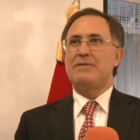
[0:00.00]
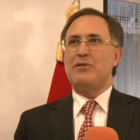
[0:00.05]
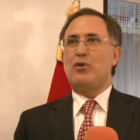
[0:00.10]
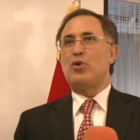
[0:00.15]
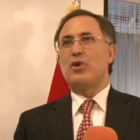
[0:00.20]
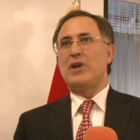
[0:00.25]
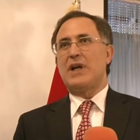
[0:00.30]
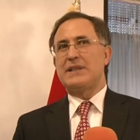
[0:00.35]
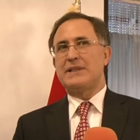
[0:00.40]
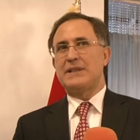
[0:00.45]

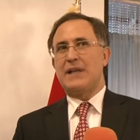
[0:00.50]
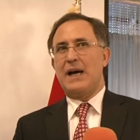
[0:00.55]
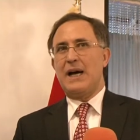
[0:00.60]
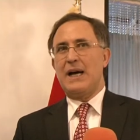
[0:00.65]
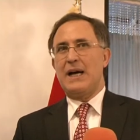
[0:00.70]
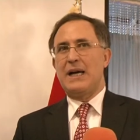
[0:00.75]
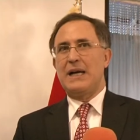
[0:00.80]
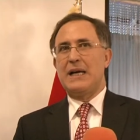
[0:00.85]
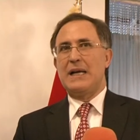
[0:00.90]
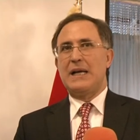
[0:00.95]
هولندا
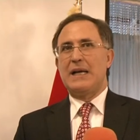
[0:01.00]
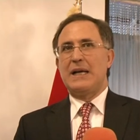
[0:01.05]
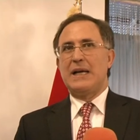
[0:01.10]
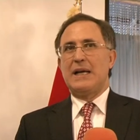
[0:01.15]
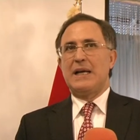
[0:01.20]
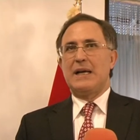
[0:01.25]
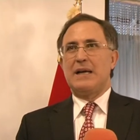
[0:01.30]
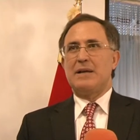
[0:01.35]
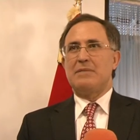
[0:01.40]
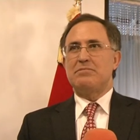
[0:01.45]

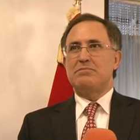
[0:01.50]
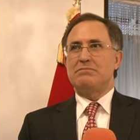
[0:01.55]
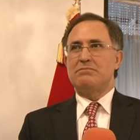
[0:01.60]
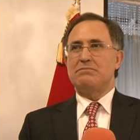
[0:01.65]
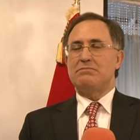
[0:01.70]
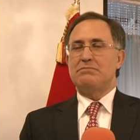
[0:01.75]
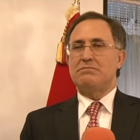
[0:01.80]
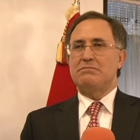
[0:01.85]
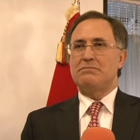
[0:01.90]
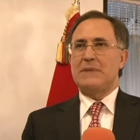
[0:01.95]

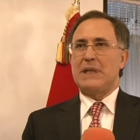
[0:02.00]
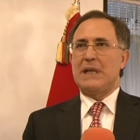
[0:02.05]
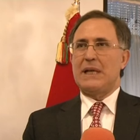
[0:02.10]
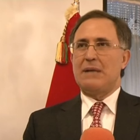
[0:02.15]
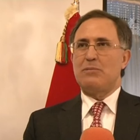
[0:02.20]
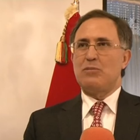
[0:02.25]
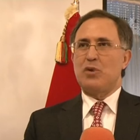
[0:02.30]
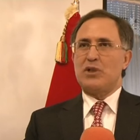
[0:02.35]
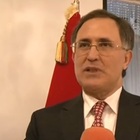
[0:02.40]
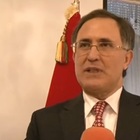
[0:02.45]

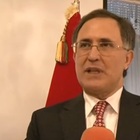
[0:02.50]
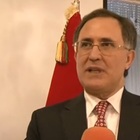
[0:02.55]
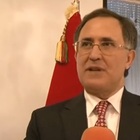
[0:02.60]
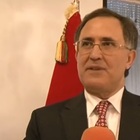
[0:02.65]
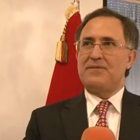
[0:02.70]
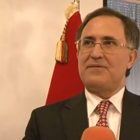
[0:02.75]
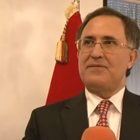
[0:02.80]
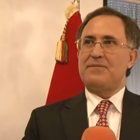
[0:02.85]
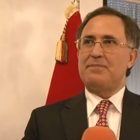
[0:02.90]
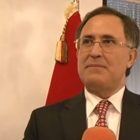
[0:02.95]
من
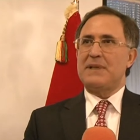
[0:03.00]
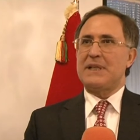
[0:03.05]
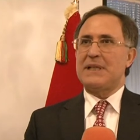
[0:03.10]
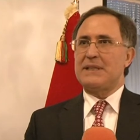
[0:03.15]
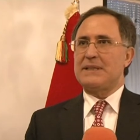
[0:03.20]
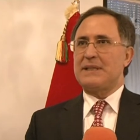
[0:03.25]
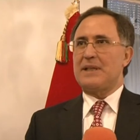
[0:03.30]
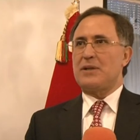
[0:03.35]
مختلف مناطق